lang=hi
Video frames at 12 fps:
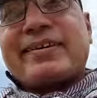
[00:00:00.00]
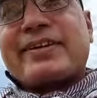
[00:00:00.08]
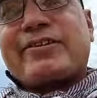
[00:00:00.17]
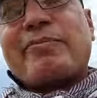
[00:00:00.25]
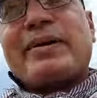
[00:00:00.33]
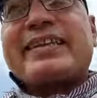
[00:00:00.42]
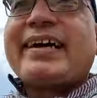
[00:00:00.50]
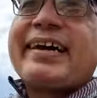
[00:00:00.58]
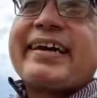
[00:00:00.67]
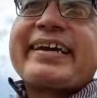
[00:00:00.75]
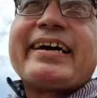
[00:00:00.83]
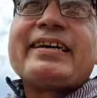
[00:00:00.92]
ये तो मजा
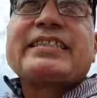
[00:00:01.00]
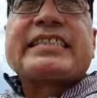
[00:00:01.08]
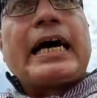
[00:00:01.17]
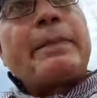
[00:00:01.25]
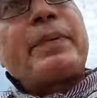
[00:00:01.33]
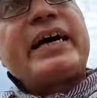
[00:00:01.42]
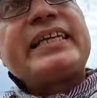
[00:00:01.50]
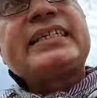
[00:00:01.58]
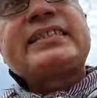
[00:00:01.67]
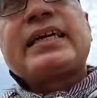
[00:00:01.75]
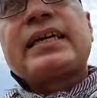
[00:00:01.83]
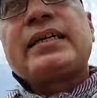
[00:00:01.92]
आ गया साफ पानी है
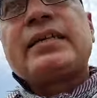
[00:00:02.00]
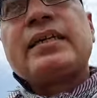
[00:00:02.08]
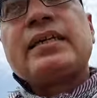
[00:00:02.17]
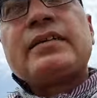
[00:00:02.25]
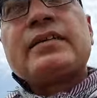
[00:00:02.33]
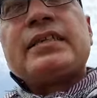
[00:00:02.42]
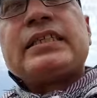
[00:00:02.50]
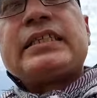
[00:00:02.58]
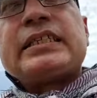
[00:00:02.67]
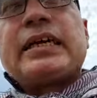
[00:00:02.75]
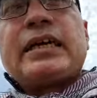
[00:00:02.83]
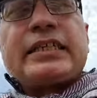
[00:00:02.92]
सर साफ पानी
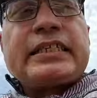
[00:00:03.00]
ये